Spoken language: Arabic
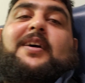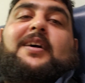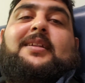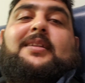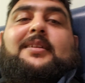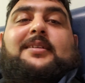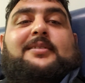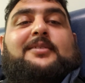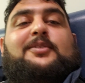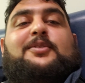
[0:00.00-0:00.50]

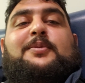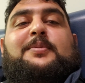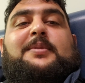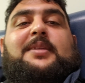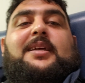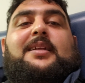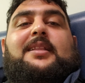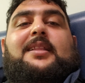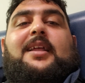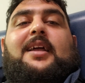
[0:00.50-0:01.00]
غالي شو
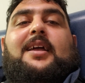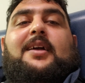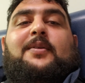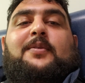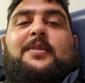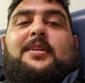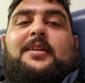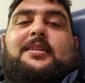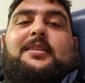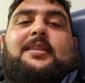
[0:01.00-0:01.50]
بدك تلحق
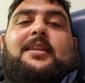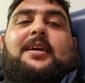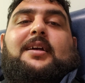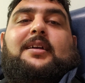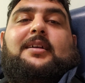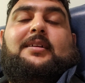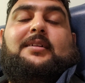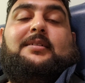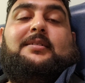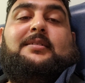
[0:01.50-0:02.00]
ولا
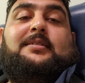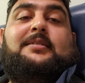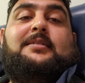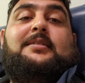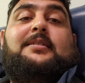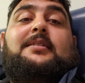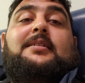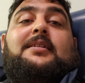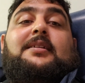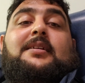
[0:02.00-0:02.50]
تلحق
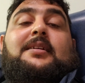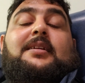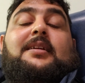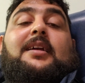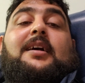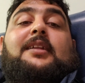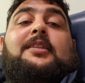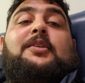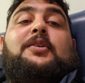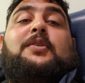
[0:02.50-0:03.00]

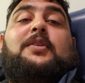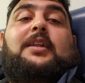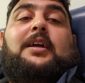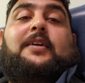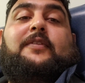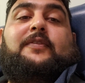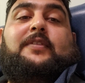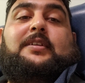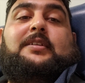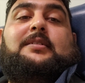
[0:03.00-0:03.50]
يعطيكم
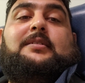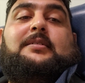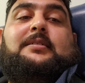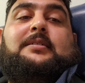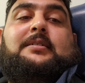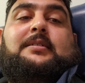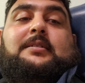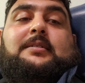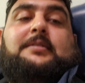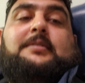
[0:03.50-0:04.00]
العافية
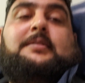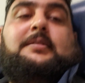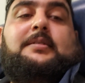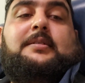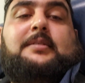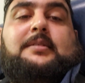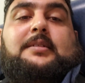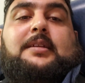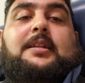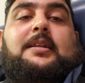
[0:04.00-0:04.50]

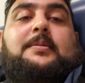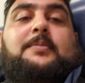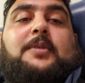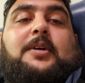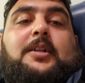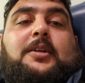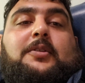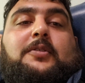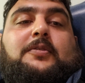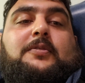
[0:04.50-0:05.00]
السلام
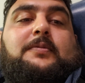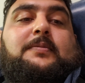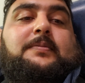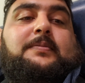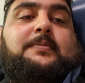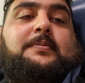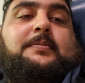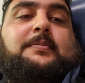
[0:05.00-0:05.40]
عليكم